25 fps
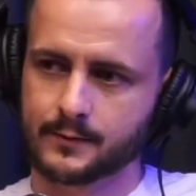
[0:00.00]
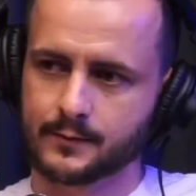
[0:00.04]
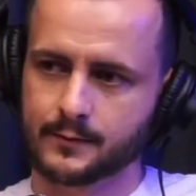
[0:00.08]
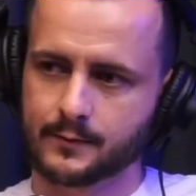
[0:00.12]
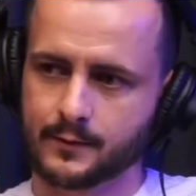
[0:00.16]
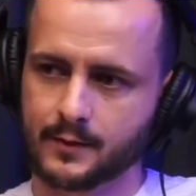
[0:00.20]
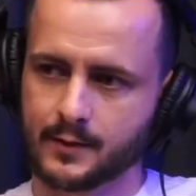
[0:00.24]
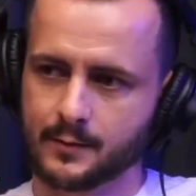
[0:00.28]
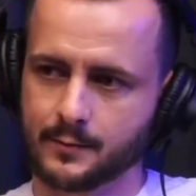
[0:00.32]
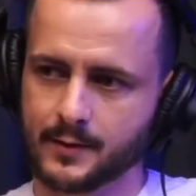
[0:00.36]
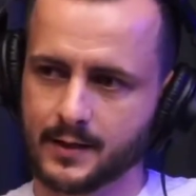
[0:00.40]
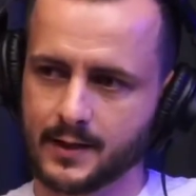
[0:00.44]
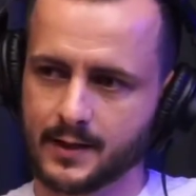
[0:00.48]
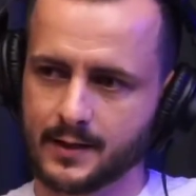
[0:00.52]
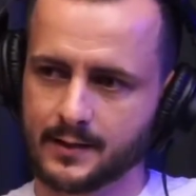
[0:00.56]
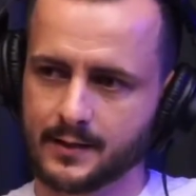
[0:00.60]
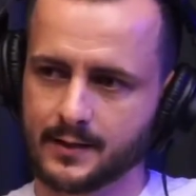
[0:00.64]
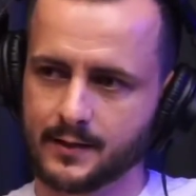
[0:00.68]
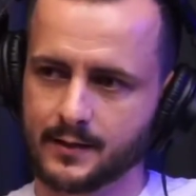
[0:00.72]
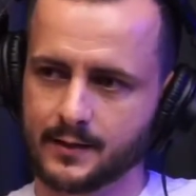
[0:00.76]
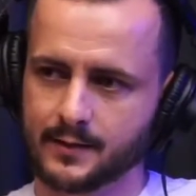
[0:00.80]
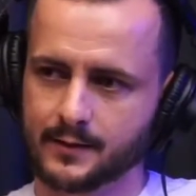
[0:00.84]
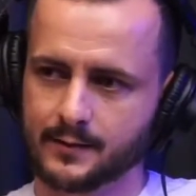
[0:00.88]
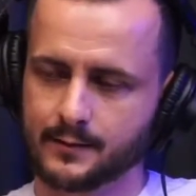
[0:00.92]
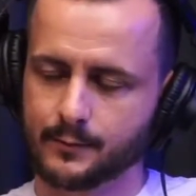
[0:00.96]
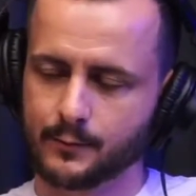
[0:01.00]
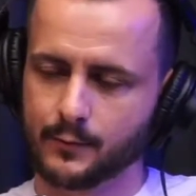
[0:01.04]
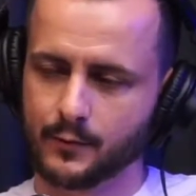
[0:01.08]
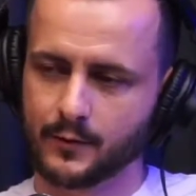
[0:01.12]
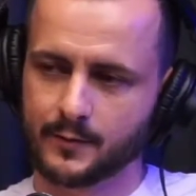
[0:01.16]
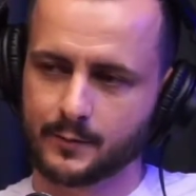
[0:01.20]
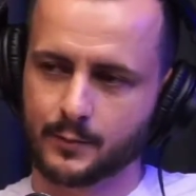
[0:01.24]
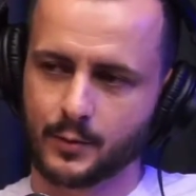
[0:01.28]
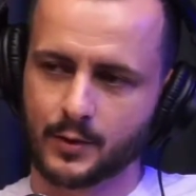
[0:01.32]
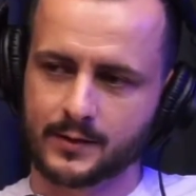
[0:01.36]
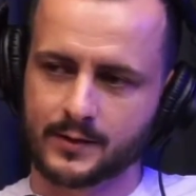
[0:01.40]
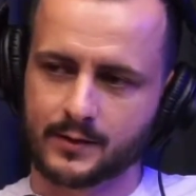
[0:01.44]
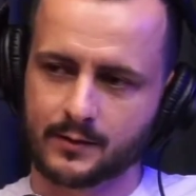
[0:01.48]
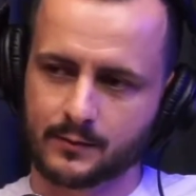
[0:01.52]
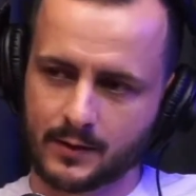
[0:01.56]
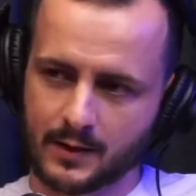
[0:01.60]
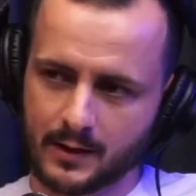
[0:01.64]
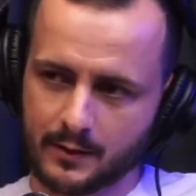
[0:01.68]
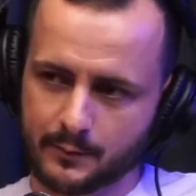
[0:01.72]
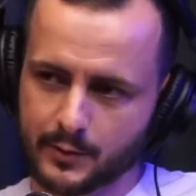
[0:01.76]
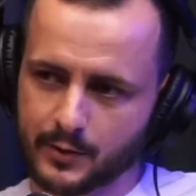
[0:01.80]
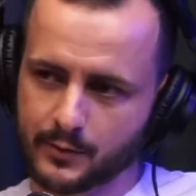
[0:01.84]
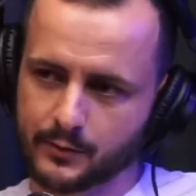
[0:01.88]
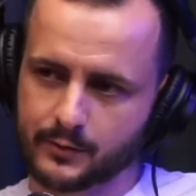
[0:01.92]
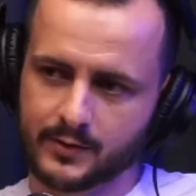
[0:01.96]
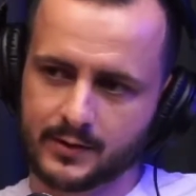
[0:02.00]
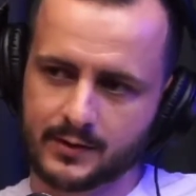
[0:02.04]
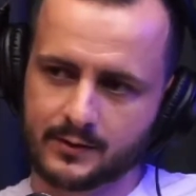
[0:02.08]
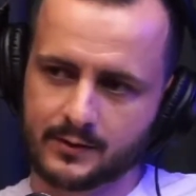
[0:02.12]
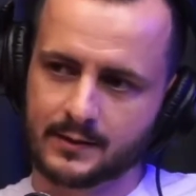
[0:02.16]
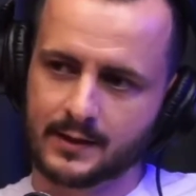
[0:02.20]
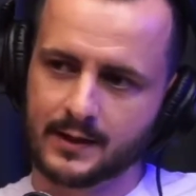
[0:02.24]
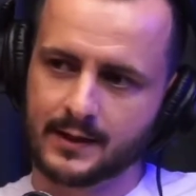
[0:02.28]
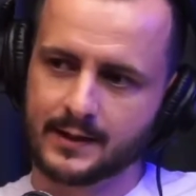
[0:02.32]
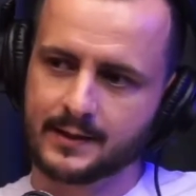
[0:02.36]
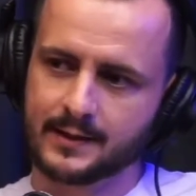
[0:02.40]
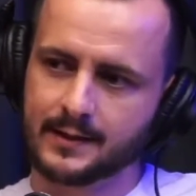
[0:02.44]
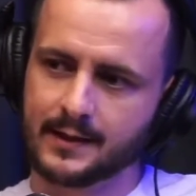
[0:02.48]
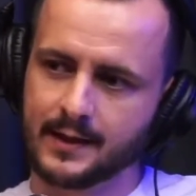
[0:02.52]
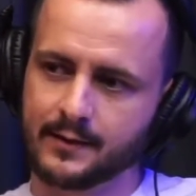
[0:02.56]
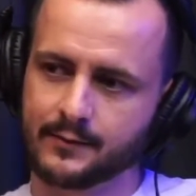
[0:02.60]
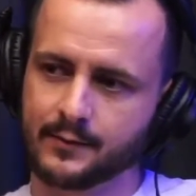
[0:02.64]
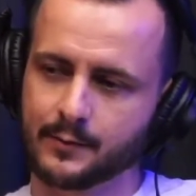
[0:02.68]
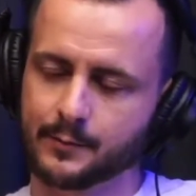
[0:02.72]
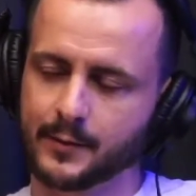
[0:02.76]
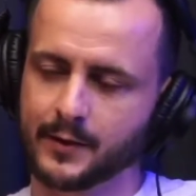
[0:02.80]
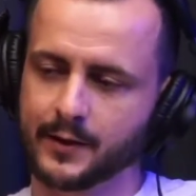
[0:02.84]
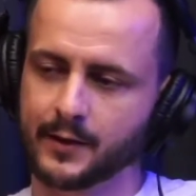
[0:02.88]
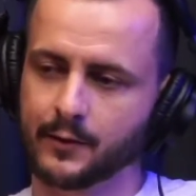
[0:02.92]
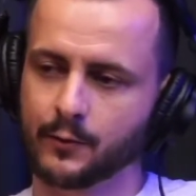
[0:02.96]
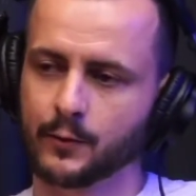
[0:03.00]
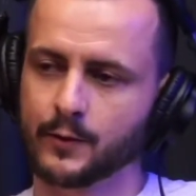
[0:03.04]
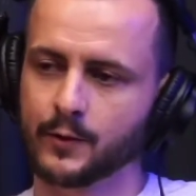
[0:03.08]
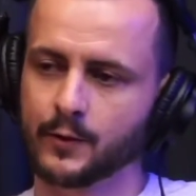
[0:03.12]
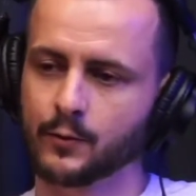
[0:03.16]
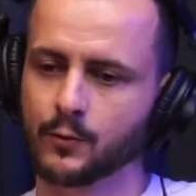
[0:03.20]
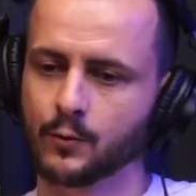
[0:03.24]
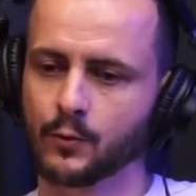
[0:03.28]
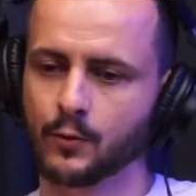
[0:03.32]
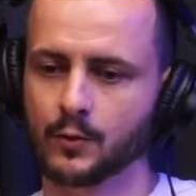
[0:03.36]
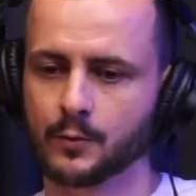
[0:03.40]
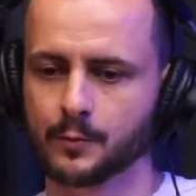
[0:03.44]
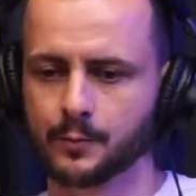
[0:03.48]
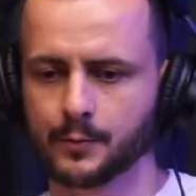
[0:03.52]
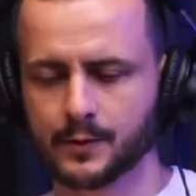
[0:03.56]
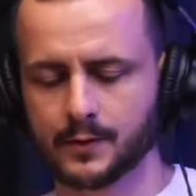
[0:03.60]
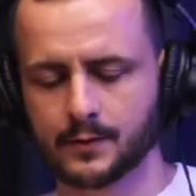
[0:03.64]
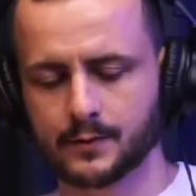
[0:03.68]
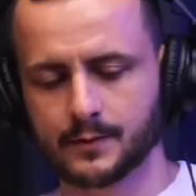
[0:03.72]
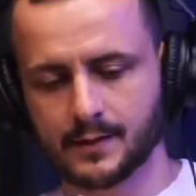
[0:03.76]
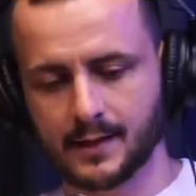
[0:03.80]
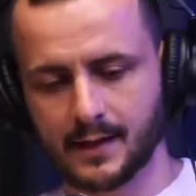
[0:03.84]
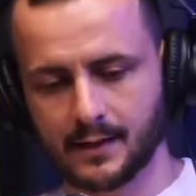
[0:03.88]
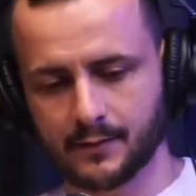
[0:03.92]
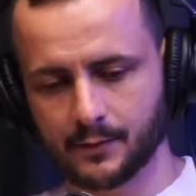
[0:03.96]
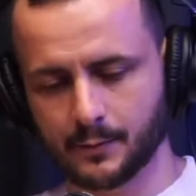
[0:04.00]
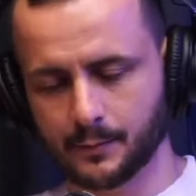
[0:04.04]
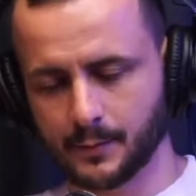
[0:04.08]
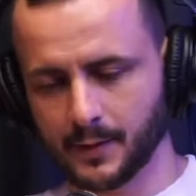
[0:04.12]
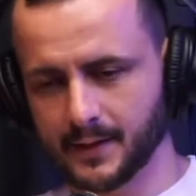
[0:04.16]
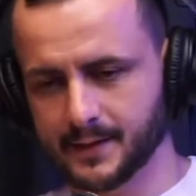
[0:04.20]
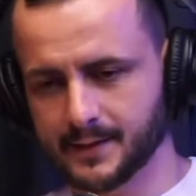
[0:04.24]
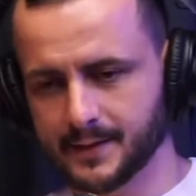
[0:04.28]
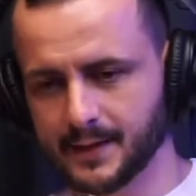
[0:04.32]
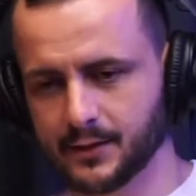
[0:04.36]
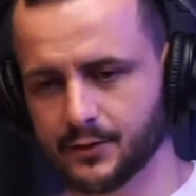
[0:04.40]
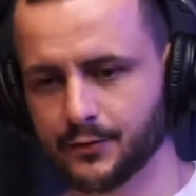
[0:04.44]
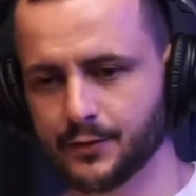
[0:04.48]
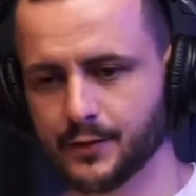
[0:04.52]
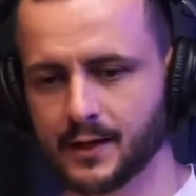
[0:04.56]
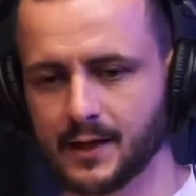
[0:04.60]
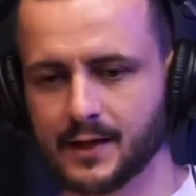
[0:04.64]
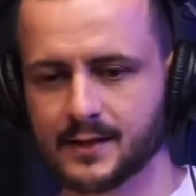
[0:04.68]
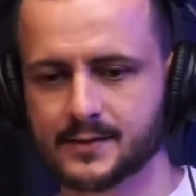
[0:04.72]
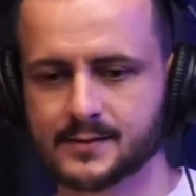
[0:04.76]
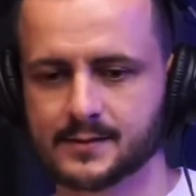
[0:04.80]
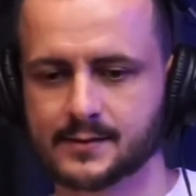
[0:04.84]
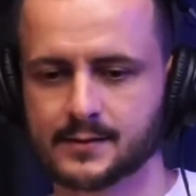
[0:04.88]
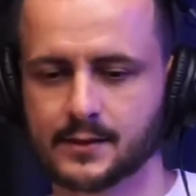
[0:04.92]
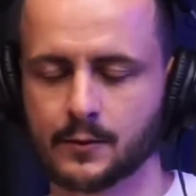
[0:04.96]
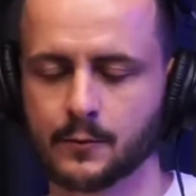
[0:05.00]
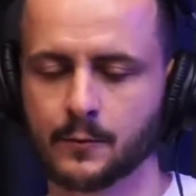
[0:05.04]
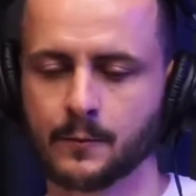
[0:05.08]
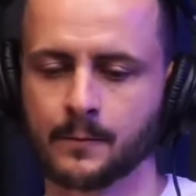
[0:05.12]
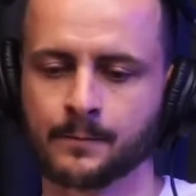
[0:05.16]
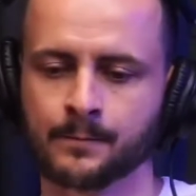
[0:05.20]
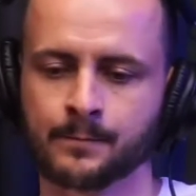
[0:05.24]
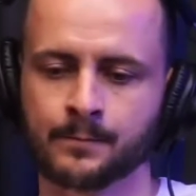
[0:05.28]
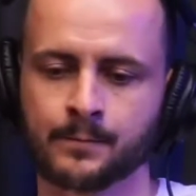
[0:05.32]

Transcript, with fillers: O IML é, bota no caminhãozinho lá e leva para recolher o corpo e leva para identificação